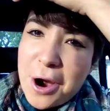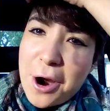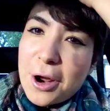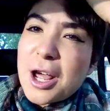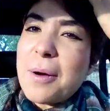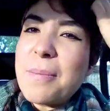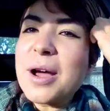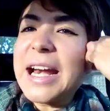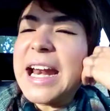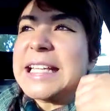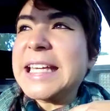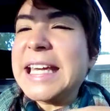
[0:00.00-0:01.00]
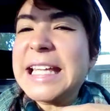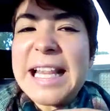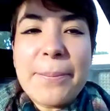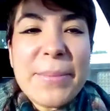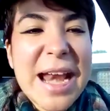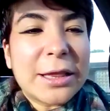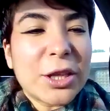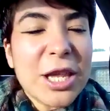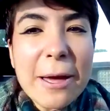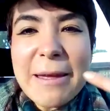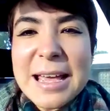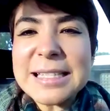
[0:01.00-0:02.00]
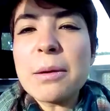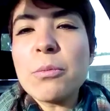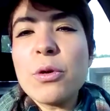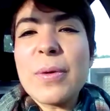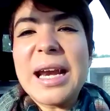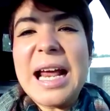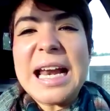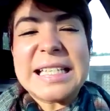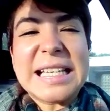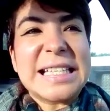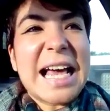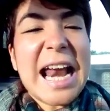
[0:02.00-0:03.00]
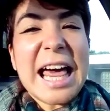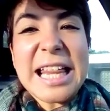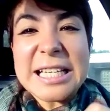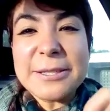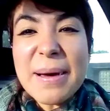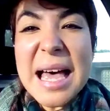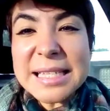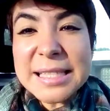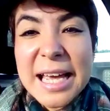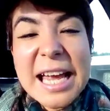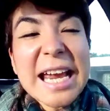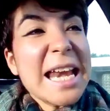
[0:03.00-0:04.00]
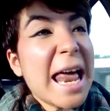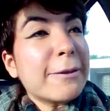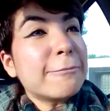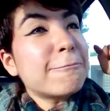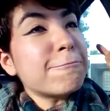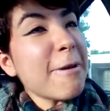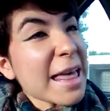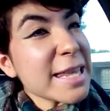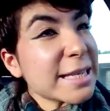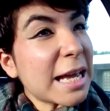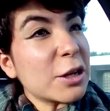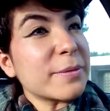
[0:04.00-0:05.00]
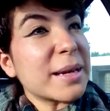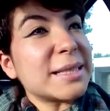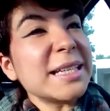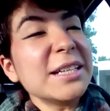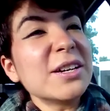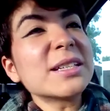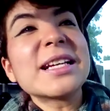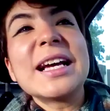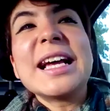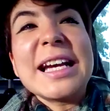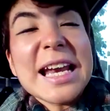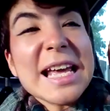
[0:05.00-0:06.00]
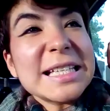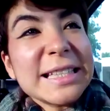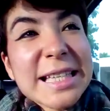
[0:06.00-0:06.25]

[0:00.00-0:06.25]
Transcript: no, no, no, ¿cómo crees, hijita? Mira, todavía están muy buenas las ensaladas, vas y las vendes a los vecinos, les